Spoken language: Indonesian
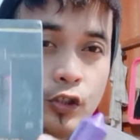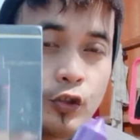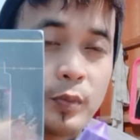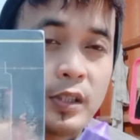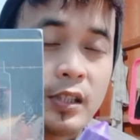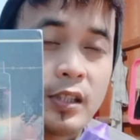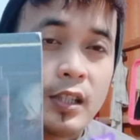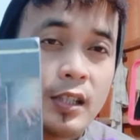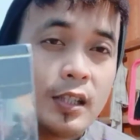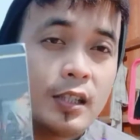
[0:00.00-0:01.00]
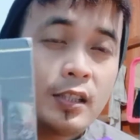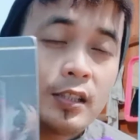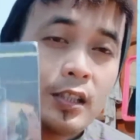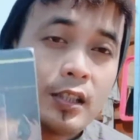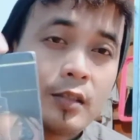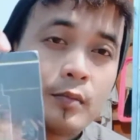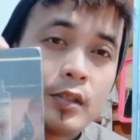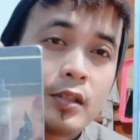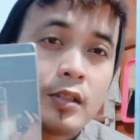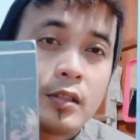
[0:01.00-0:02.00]
Jupiter. Nah kali ini saya akan
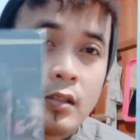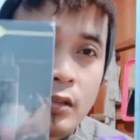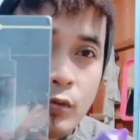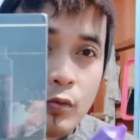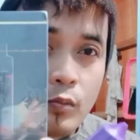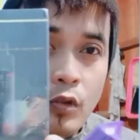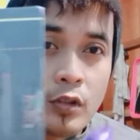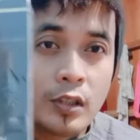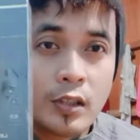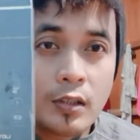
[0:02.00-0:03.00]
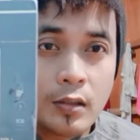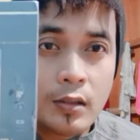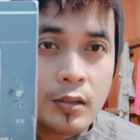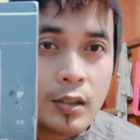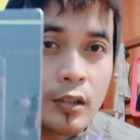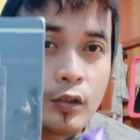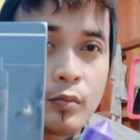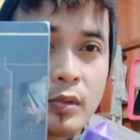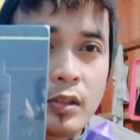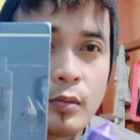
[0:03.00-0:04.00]
unboxing sekaligus
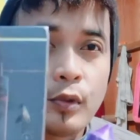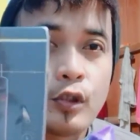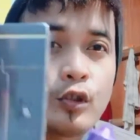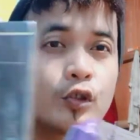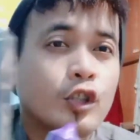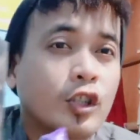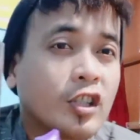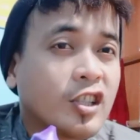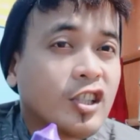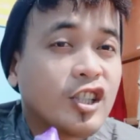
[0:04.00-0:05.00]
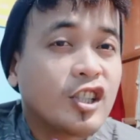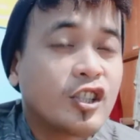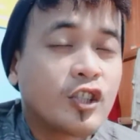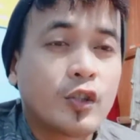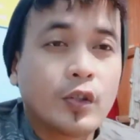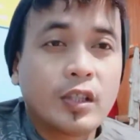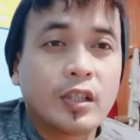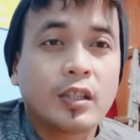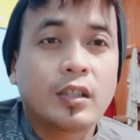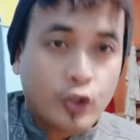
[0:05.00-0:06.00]
mereview
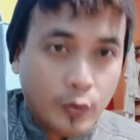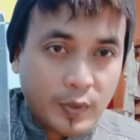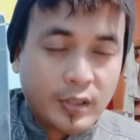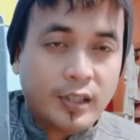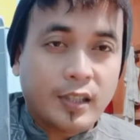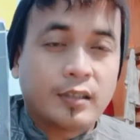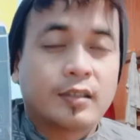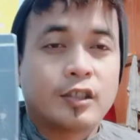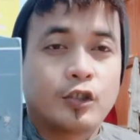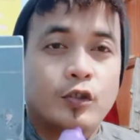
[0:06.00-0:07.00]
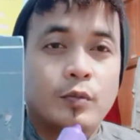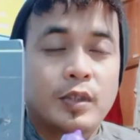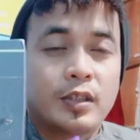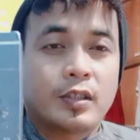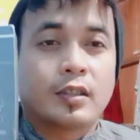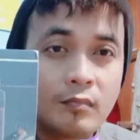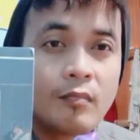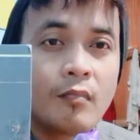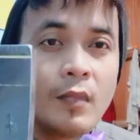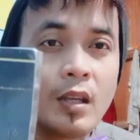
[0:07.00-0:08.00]
Ijoy Jupiter guys Ijo Jupiter.
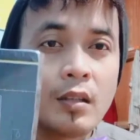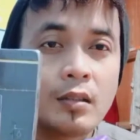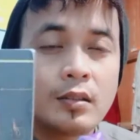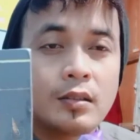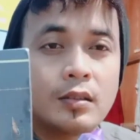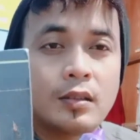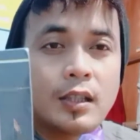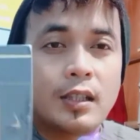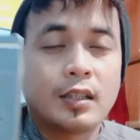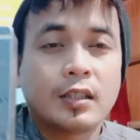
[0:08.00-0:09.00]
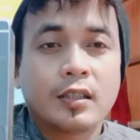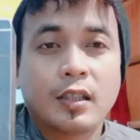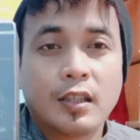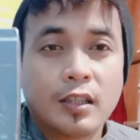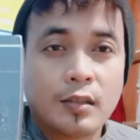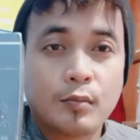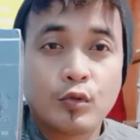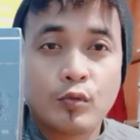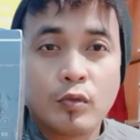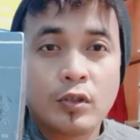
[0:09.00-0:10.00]
Nah kali ini saya akan
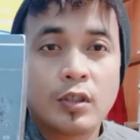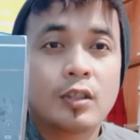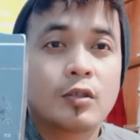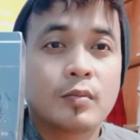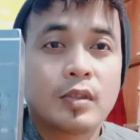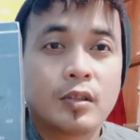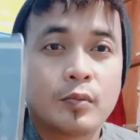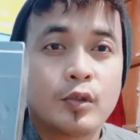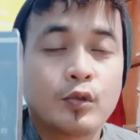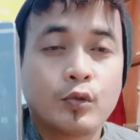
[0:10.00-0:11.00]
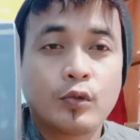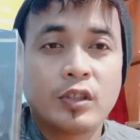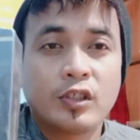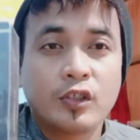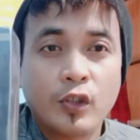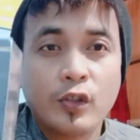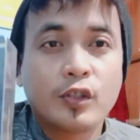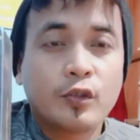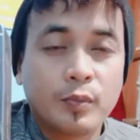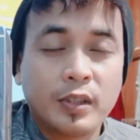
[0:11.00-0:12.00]
mengunboxing atau mereview Ijoy
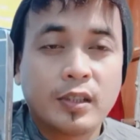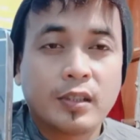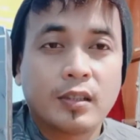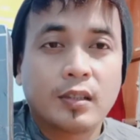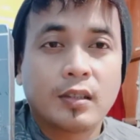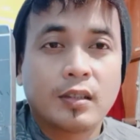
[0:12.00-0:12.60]
Jupiter